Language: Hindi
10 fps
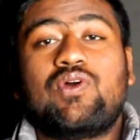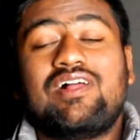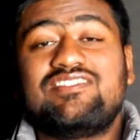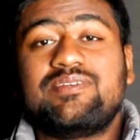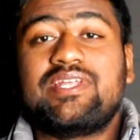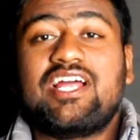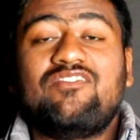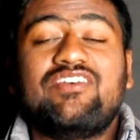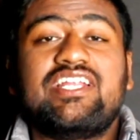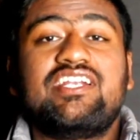ट्वेल्व जीबी
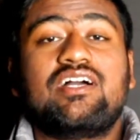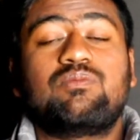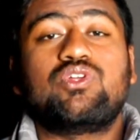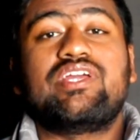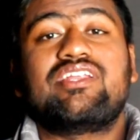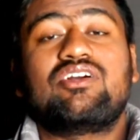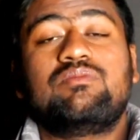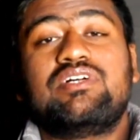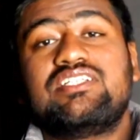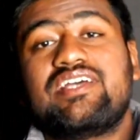रैम वेरियंट आपको देखने को
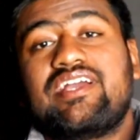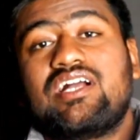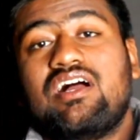मिल जाएगा